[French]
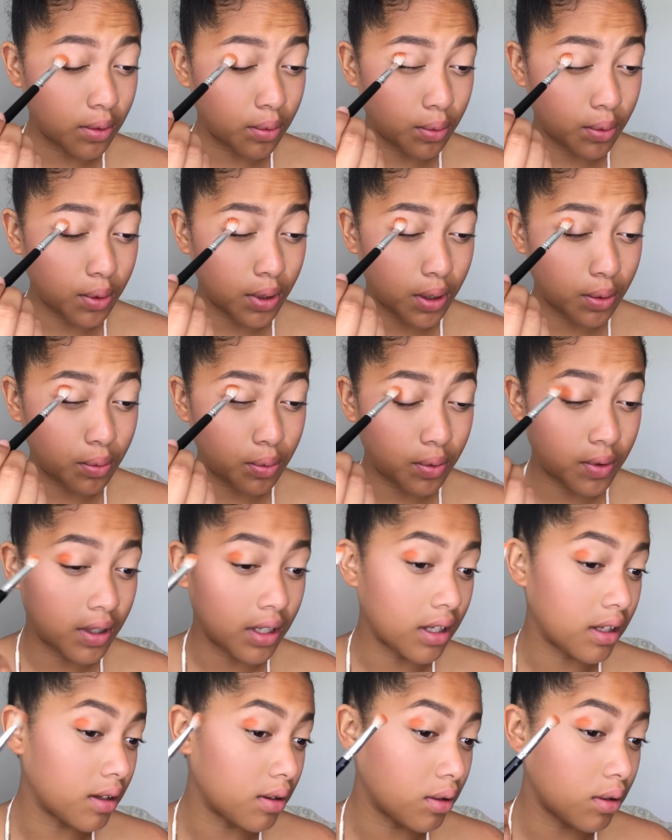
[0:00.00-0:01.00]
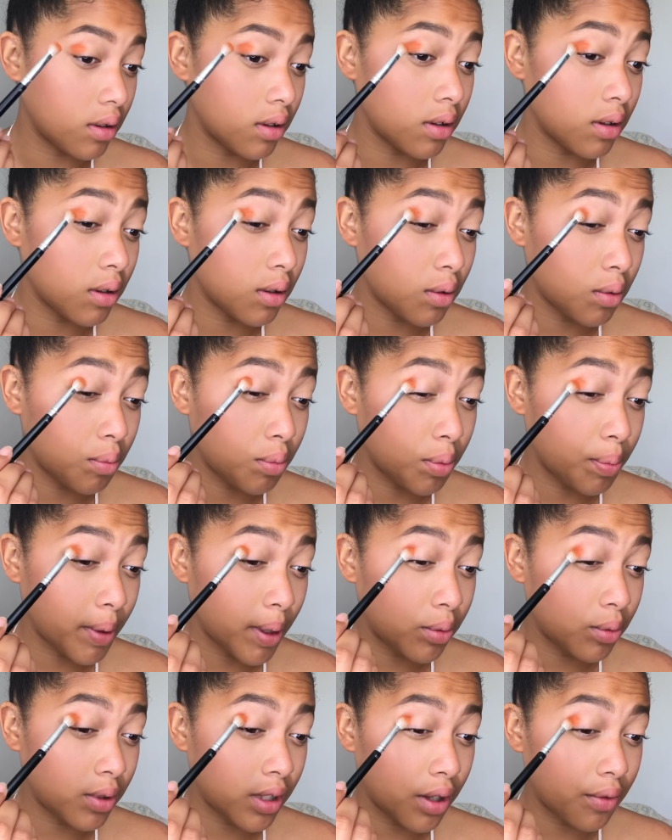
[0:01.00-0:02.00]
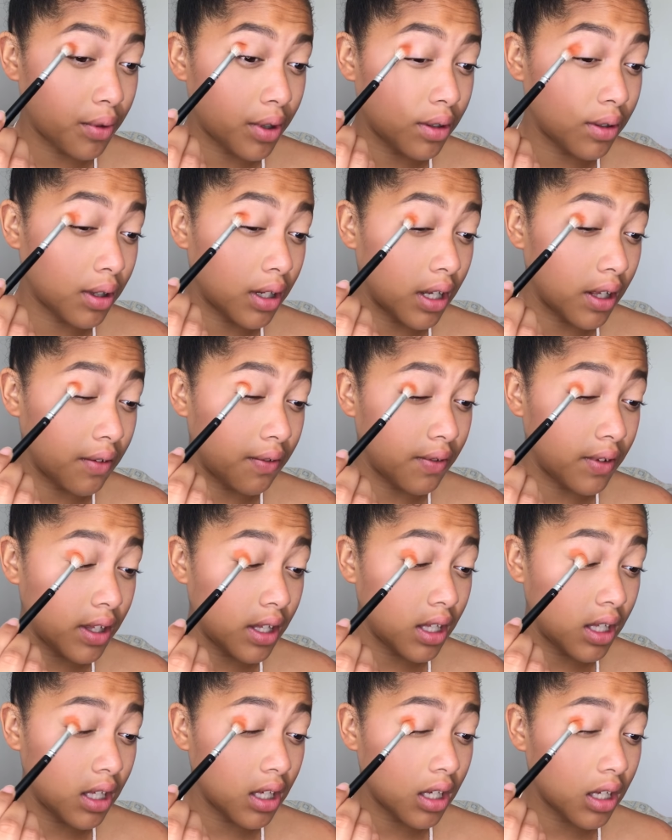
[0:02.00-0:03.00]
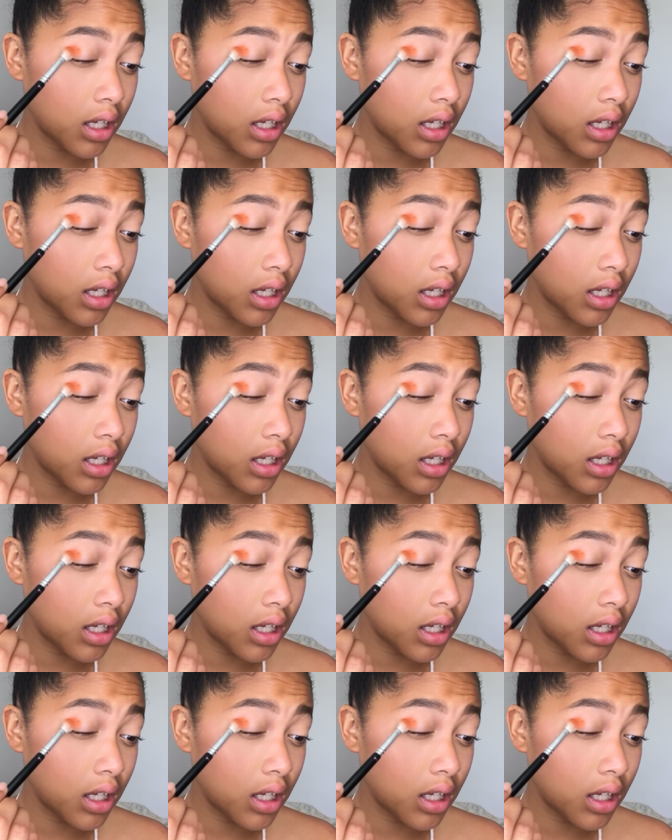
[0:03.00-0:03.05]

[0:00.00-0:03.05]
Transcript: Donc écoutez, euh, on peut pas tout avoir dans la vie.